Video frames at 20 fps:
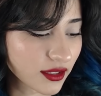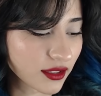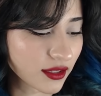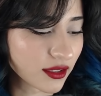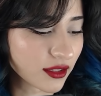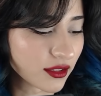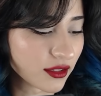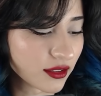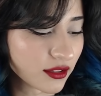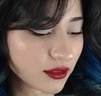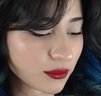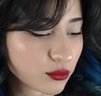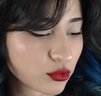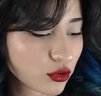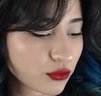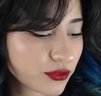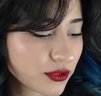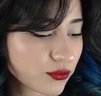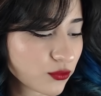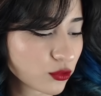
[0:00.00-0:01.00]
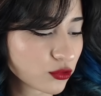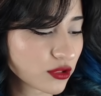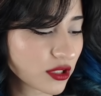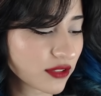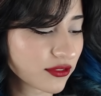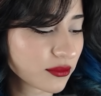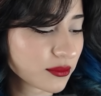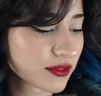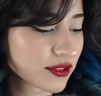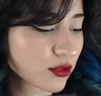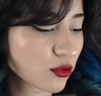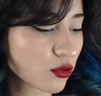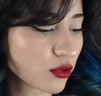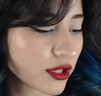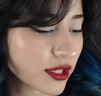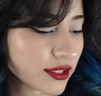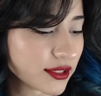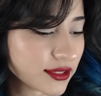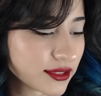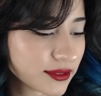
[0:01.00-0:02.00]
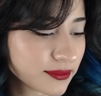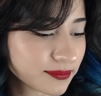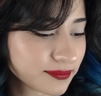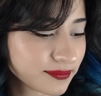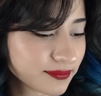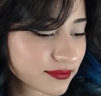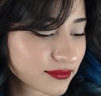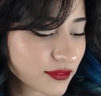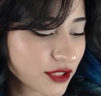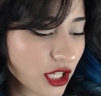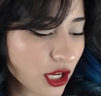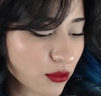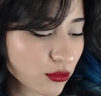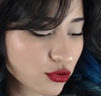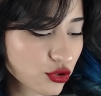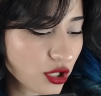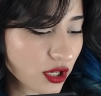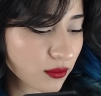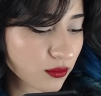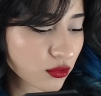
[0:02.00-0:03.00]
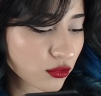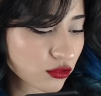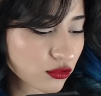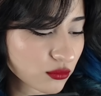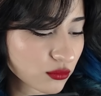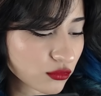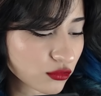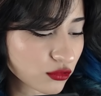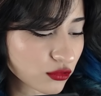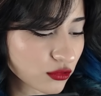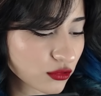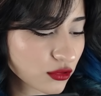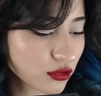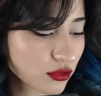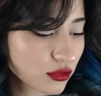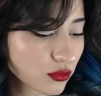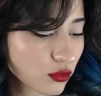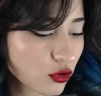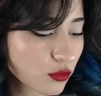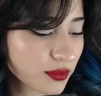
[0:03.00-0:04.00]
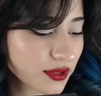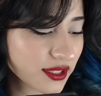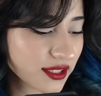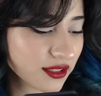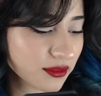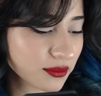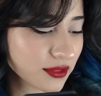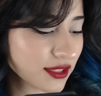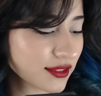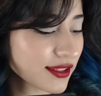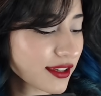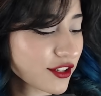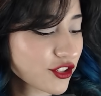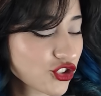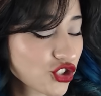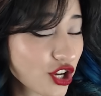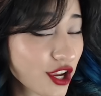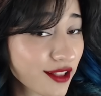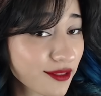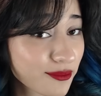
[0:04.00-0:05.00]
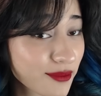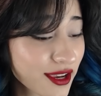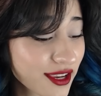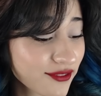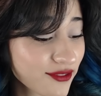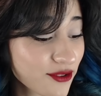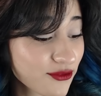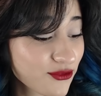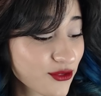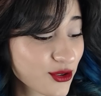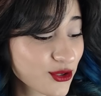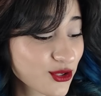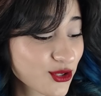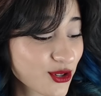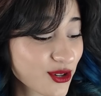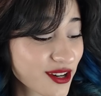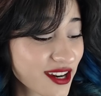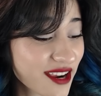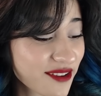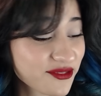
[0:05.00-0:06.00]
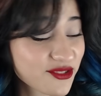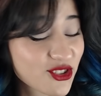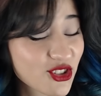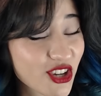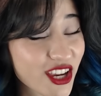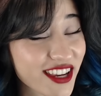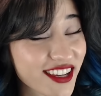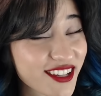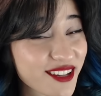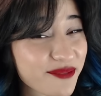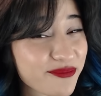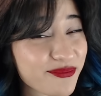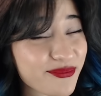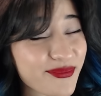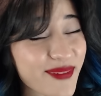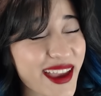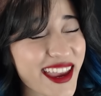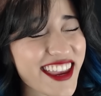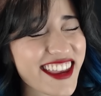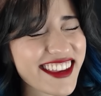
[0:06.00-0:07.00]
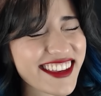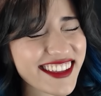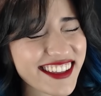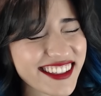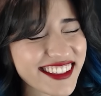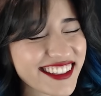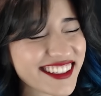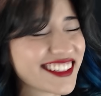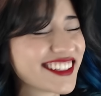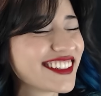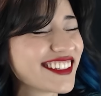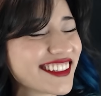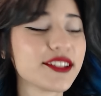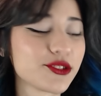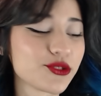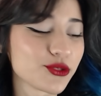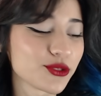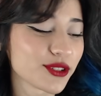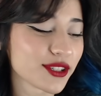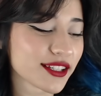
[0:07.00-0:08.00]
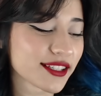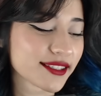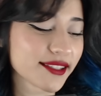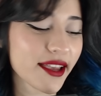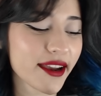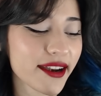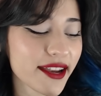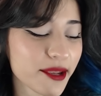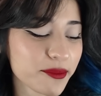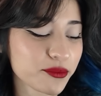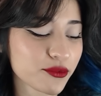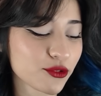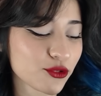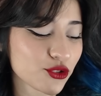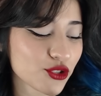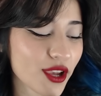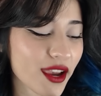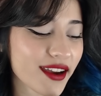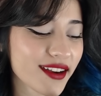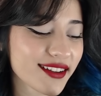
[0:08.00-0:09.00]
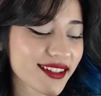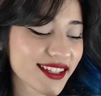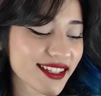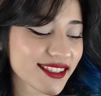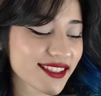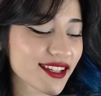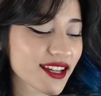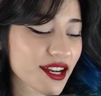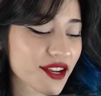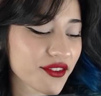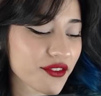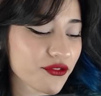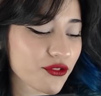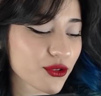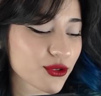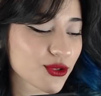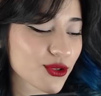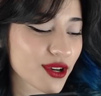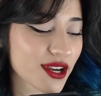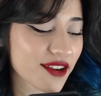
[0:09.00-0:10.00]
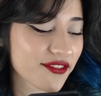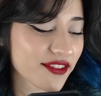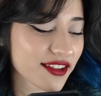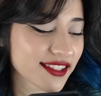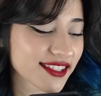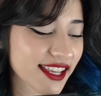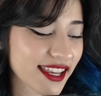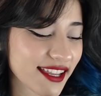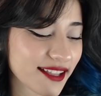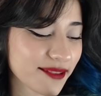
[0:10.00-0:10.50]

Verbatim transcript: E, profil fotoğrafımızı koyalım. Yavuşak pozumuzu. Hobilerim gitar çalmak ve fotoğraf çekmek. Çünkü kızlar hep düşer gitara ve fotoğrafa değil